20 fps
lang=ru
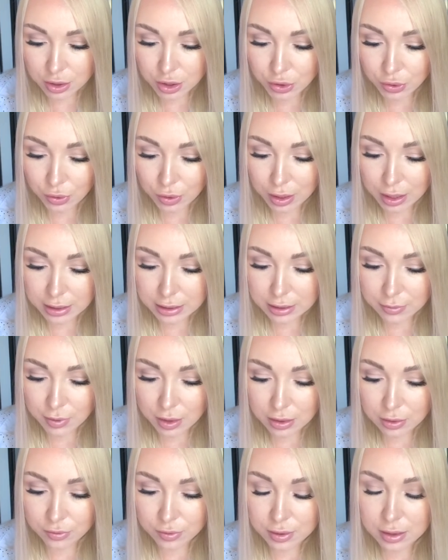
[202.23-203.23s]
что я себя
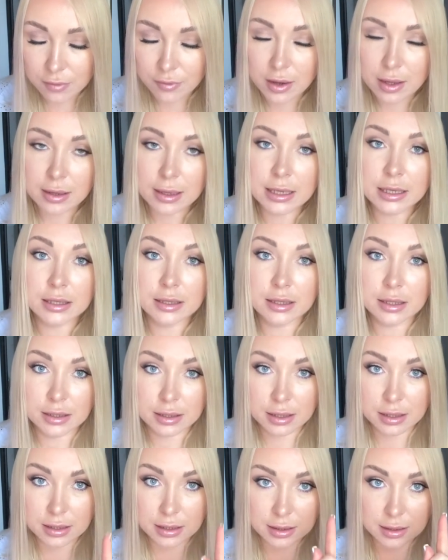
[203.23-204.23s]
не узнавала. А я
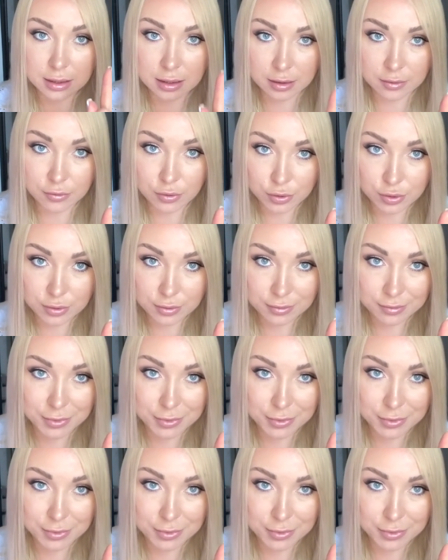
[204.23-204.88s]
здесь остановлюсь.